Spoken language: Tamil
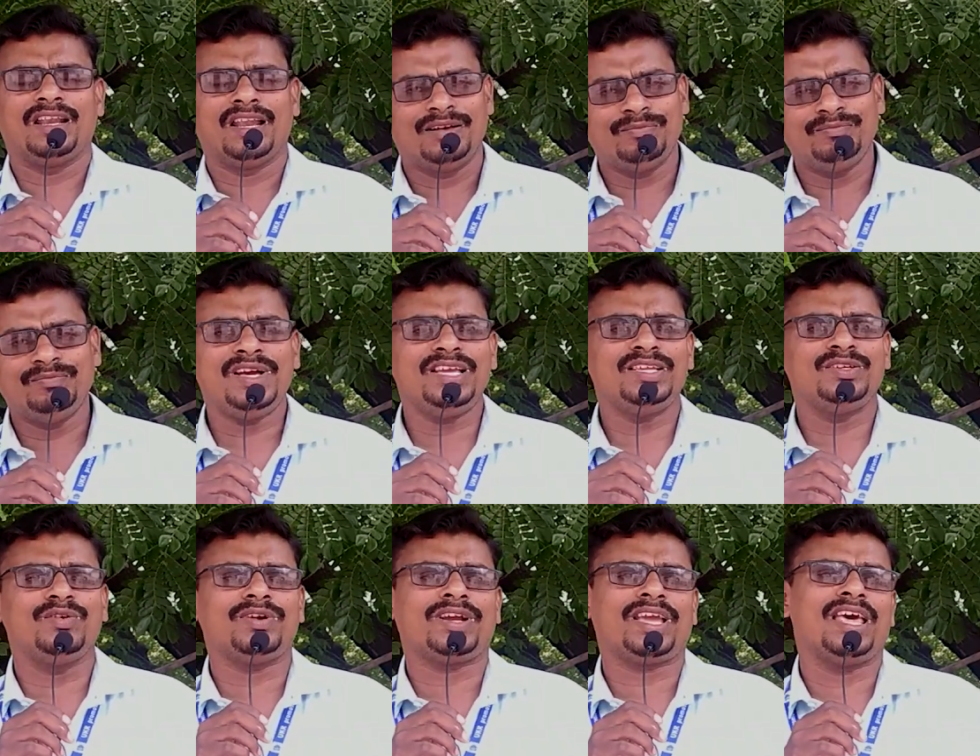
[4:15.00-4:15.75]
நம்ம
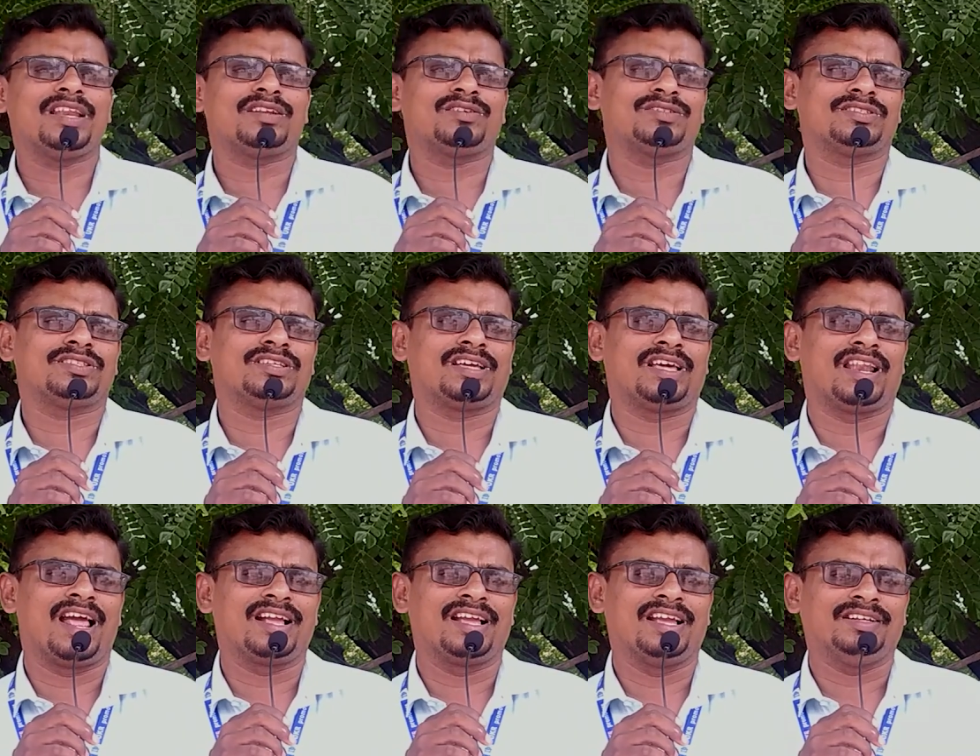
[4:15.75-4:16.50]
யூகேஆர்
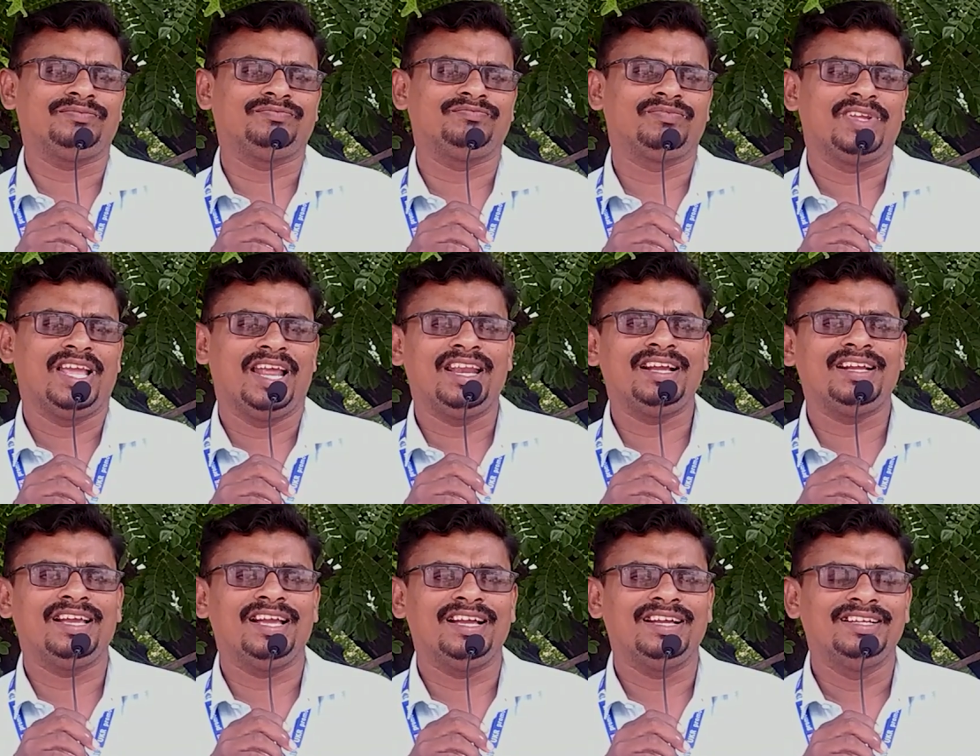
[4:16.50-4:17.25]
கொடுத்துருக்குறாங்க
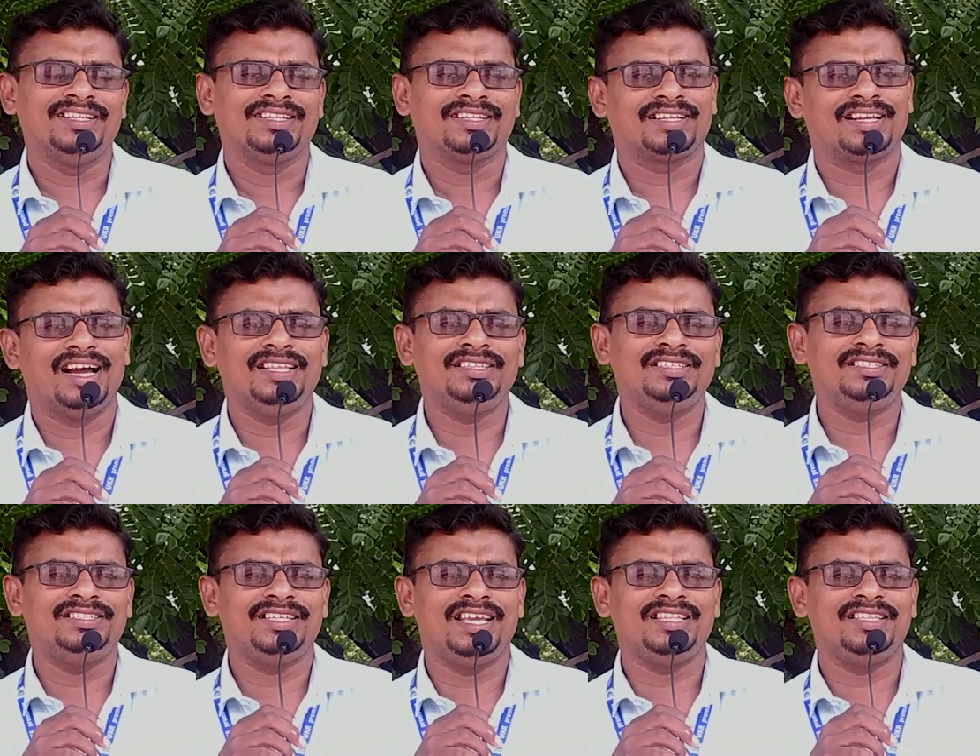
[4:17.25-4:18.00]
என்னங்க
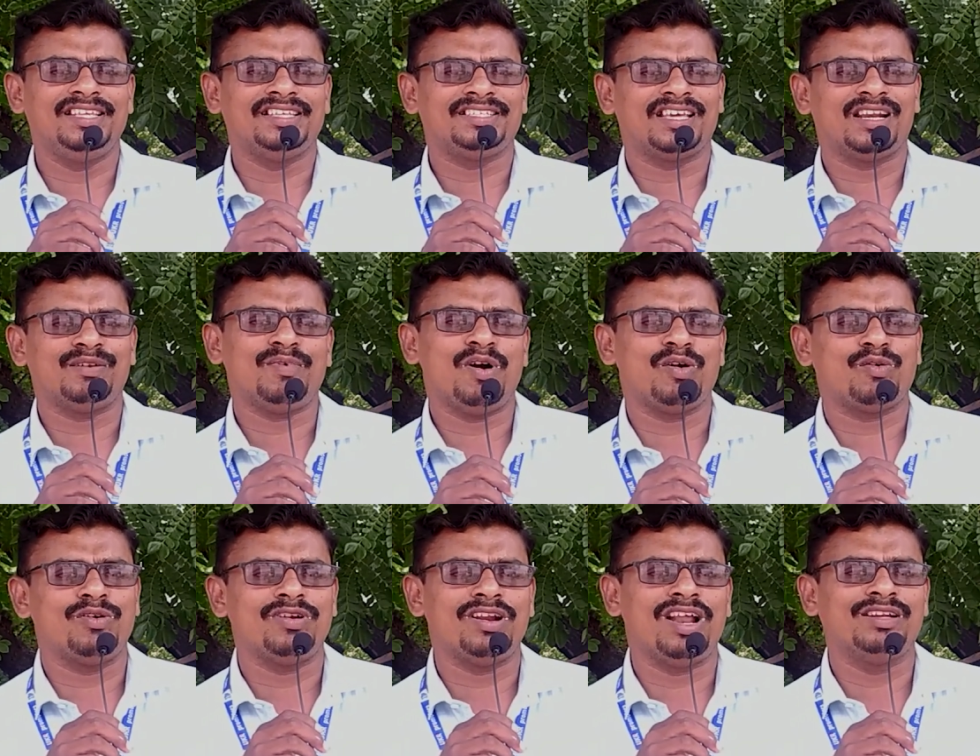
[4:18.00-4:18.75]
காந்தி ஜெயந்தி
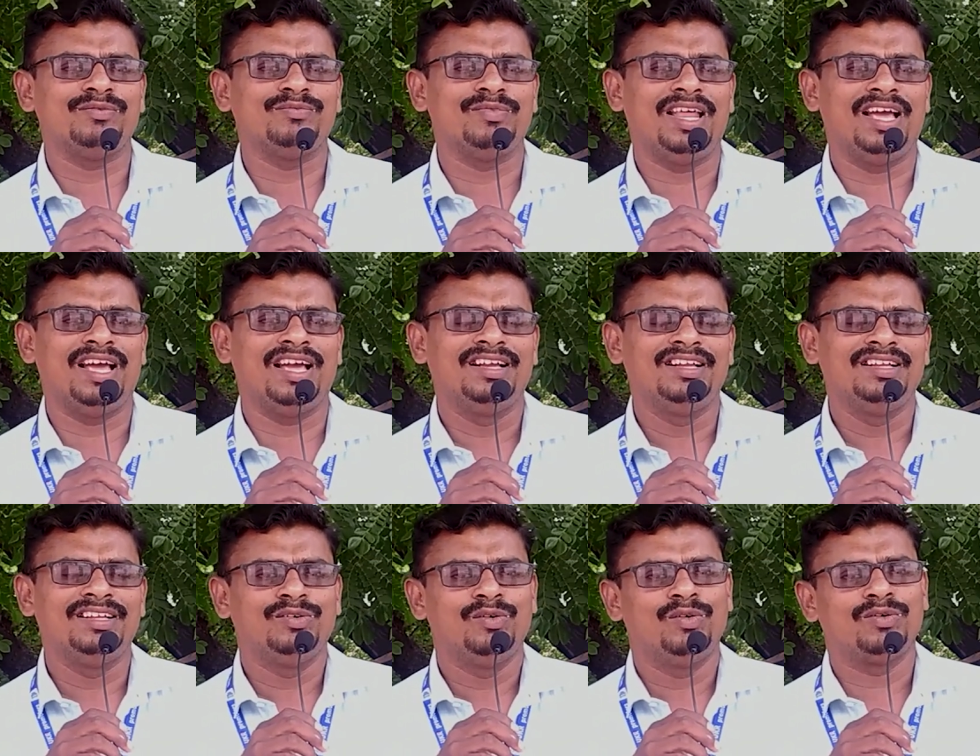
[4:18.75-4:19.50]
சிறப்பாக கொண்டாடணும்ல
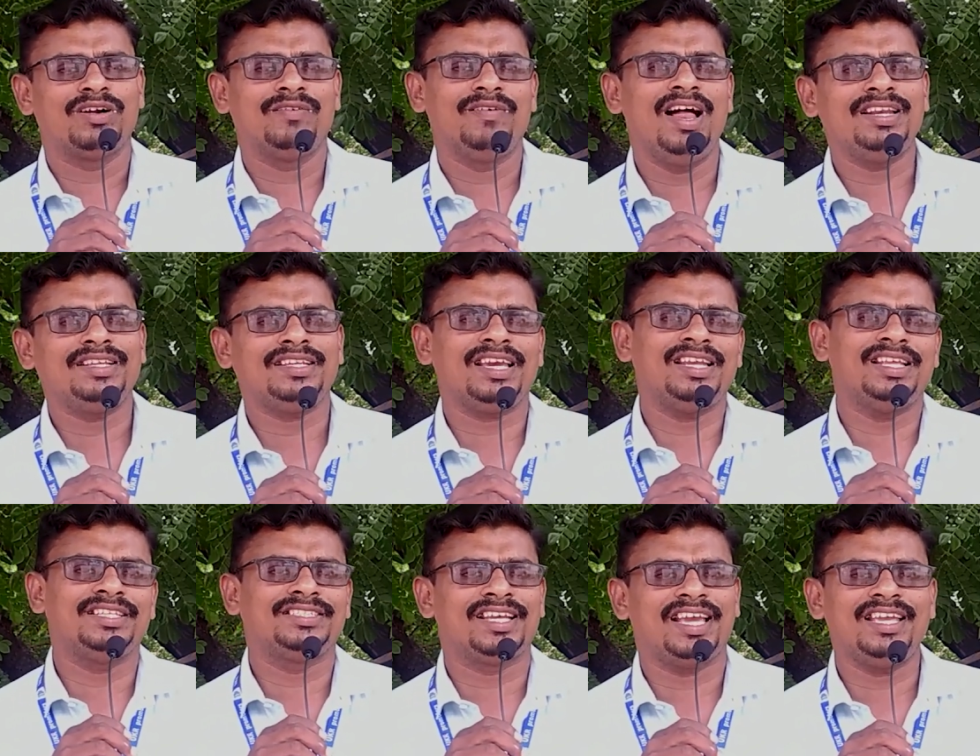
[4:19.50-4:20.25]
உங்க
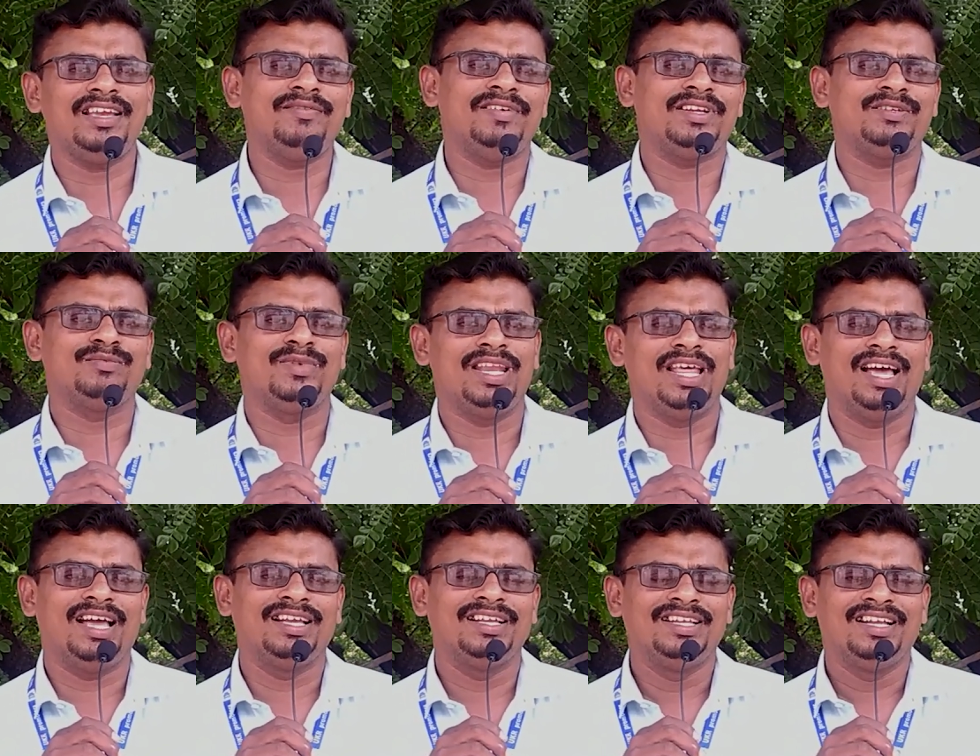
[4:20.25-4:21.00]
வாழ்க்கையில ஜெயம்
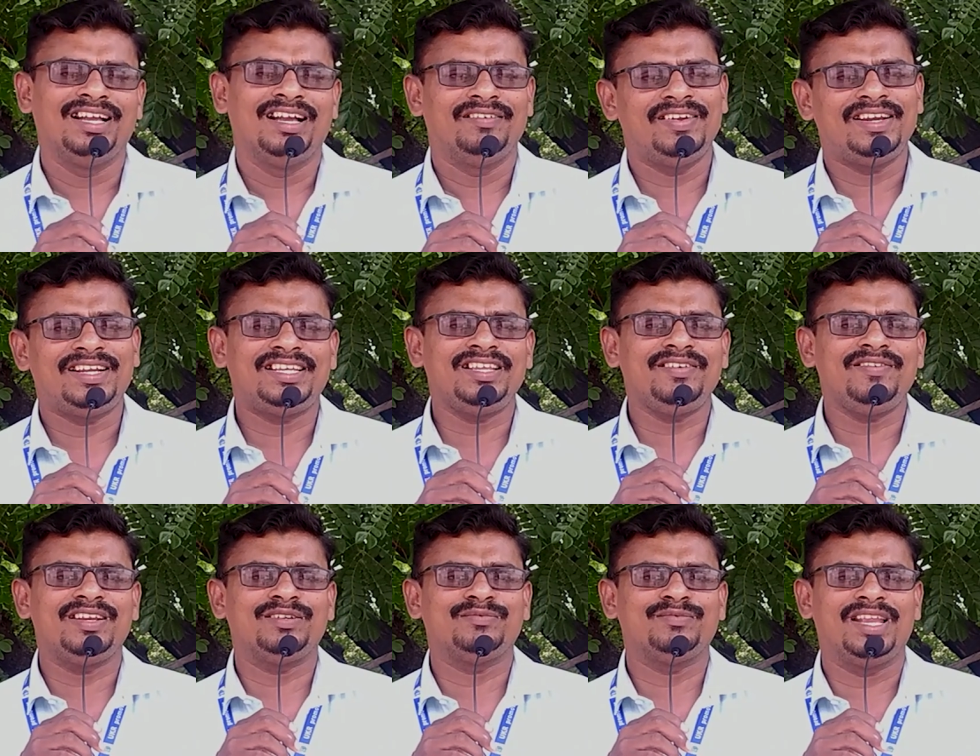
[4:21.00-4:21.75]
வேணும்ல வெற்றி
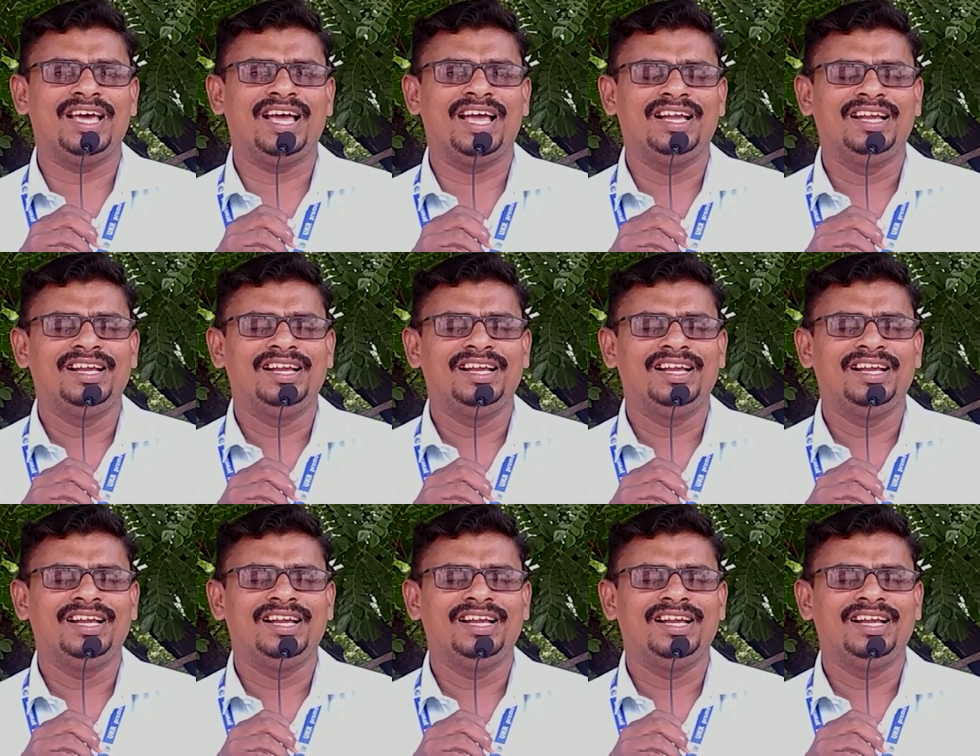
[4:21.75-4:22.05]
வேணும்ல